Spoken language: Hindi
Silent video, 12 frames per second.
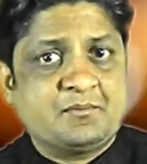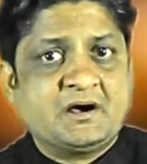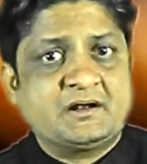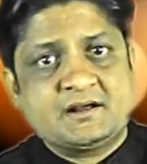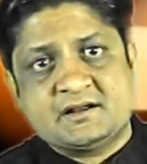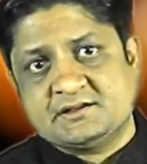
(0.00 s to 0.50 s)

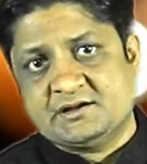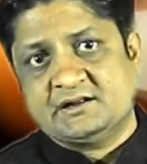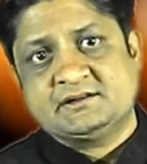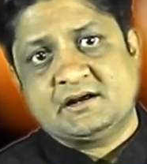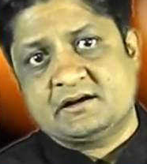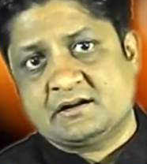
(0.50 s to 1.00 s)
माना
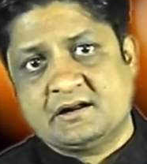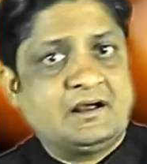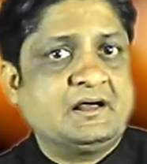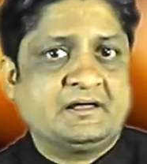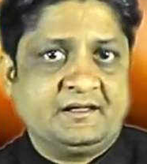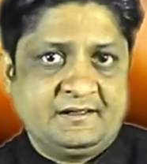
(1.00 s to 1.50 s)
जाता
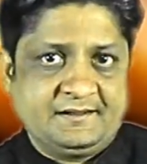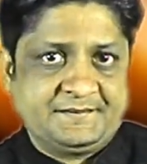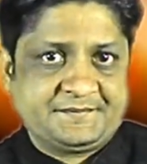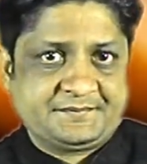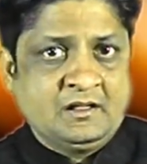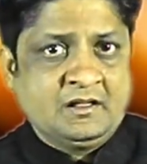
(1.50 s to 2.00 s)
रहा है
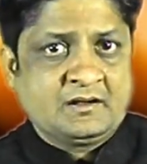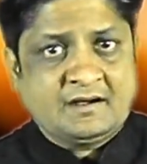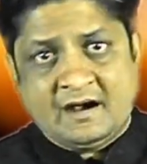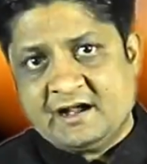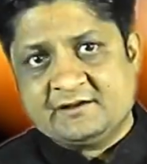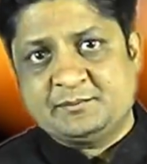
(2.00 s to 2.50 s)

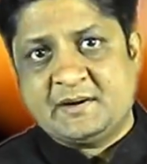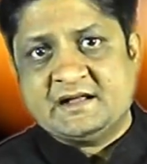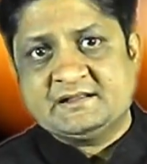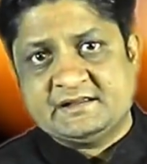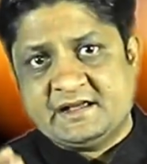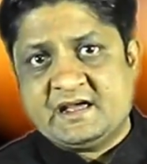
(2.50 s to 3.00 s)
खास
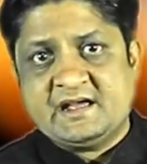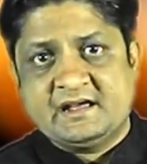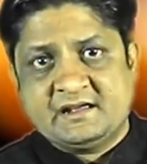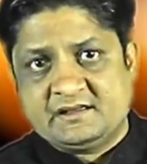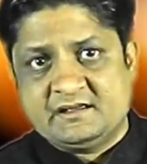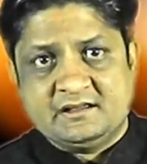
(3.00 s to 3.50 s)
बात यह
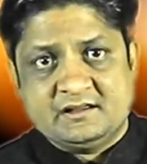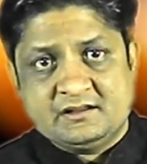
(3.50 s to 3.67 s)
है कि